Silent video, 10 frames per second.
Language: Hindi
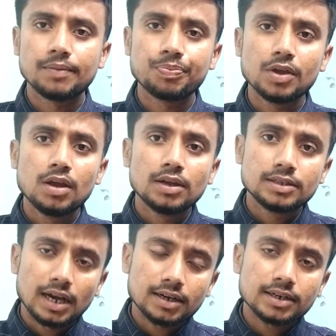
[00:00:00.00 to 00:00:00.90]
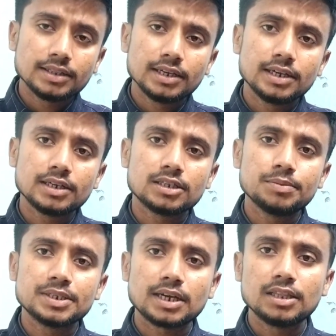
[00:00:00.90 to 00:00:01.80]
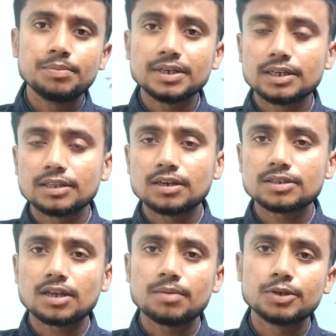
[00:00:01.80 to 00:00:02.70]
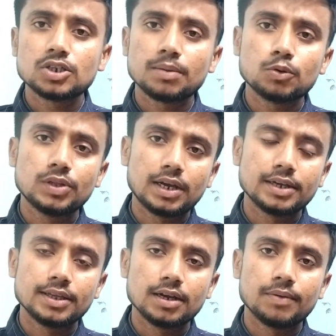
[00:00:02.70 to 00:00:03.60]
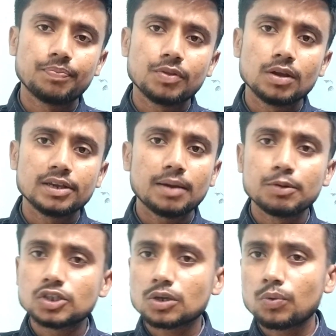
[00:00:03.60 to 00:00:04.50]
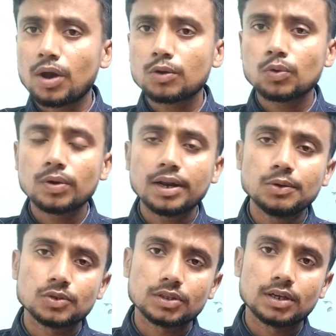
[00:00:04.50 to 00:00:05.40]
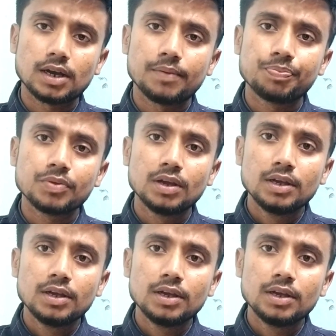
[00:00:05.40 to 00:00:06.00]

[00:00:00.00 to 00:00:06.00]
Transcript: नहीं है जा करके देखिए किसी भी शादी में कि कितना सारा बच्चा आपको दिखाई देगा क्या बच्चा को वहाँ कोरोना नहीं हो सकता है